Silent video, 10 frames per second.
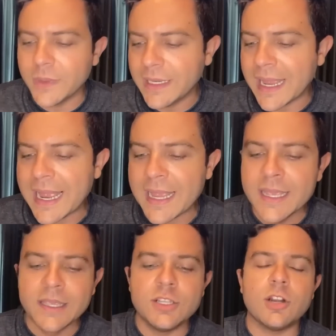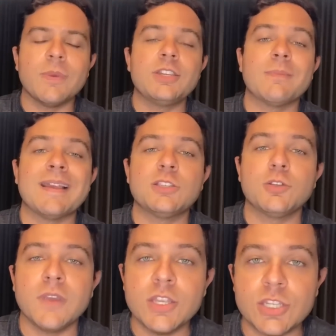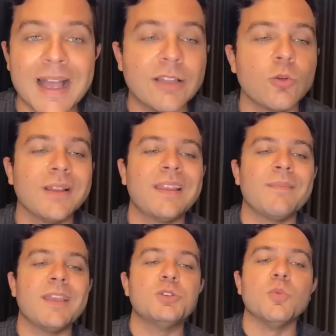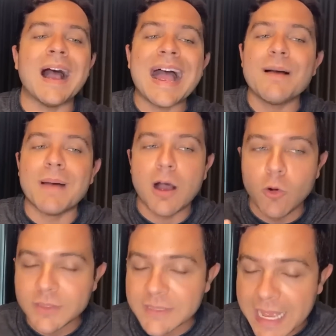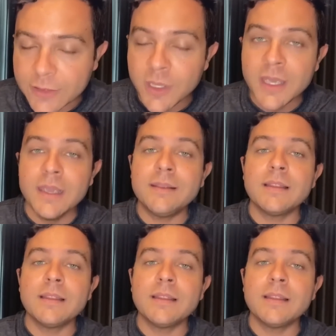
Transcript: biliar, que geralmente é mais esverdeado ou até mesmo amarronzado, e